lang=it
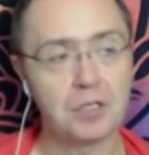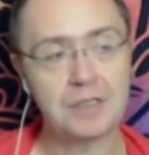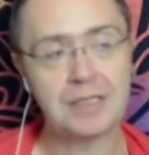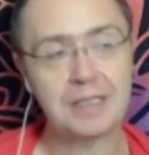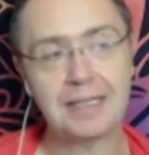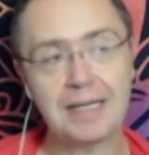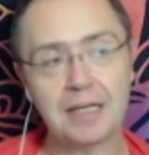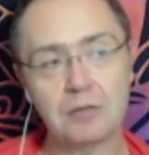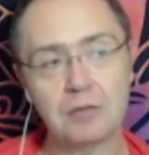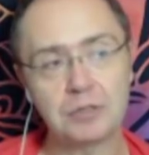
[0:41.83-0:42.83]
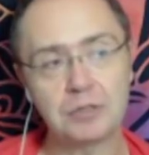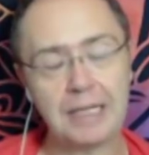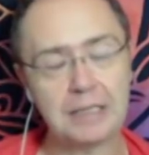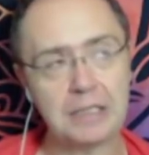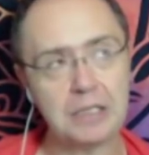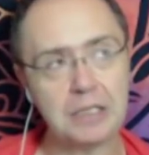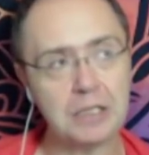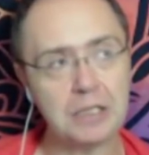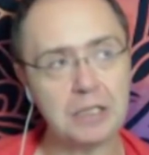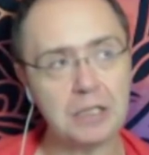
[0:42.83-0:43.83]
C'è stata anche una puntata
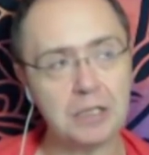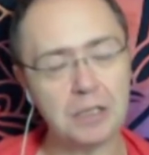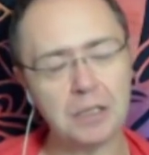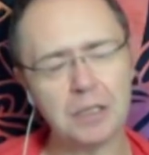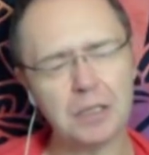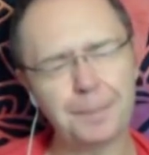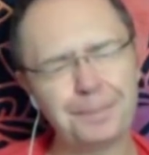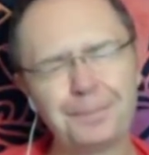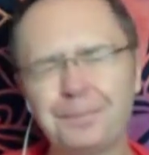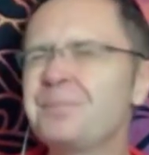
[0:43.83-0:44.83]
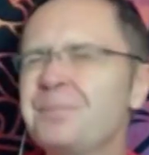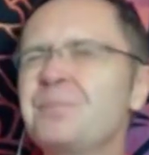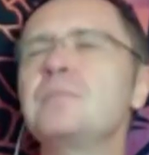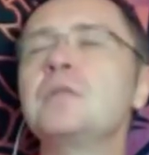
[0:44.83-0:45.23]
di... Mh, mm,